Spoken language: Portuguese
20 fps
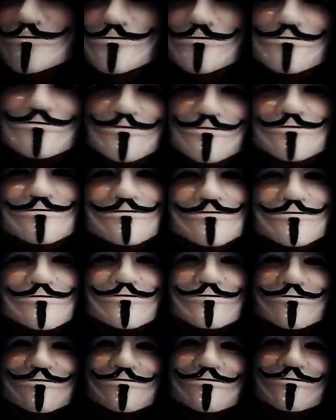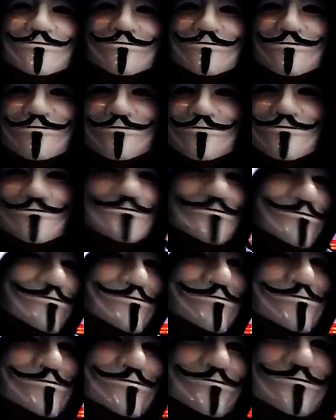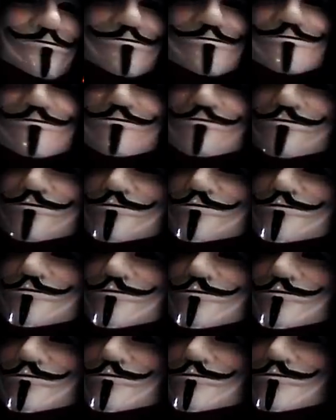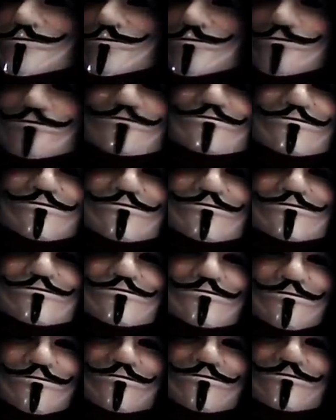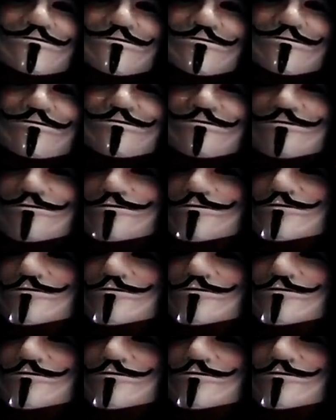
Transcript: porque eu tinha encerrado já a gravação, já tava editando o vídeo. E aí eu vi mais uma notícia